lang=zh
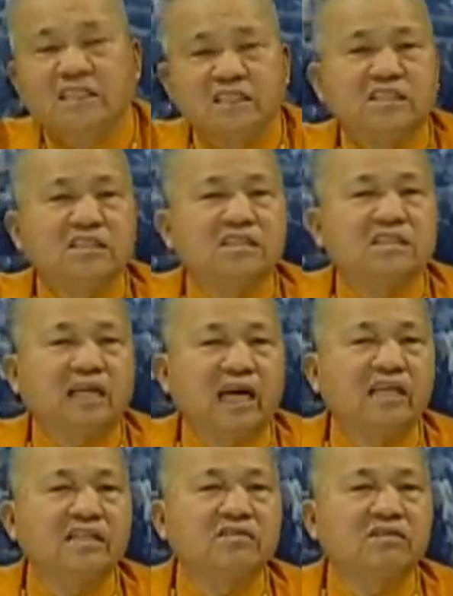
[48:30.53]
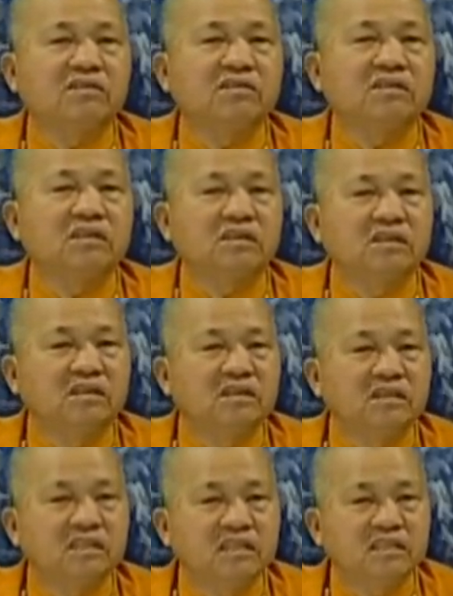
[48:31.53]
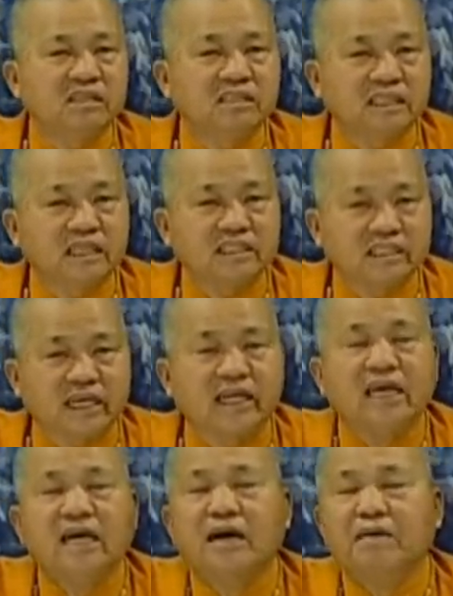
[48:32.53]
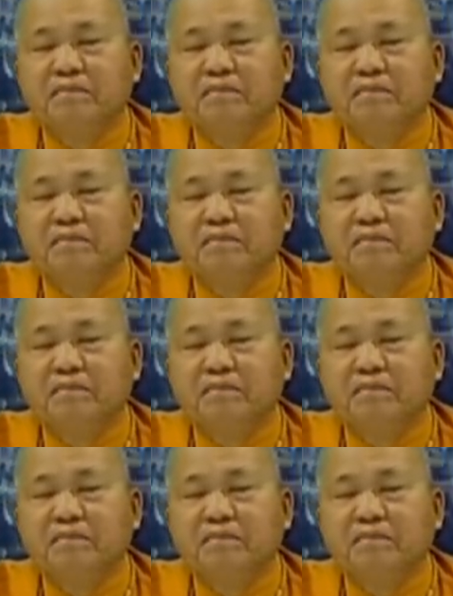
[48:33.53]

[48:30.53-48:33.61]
即是天人合一的境界。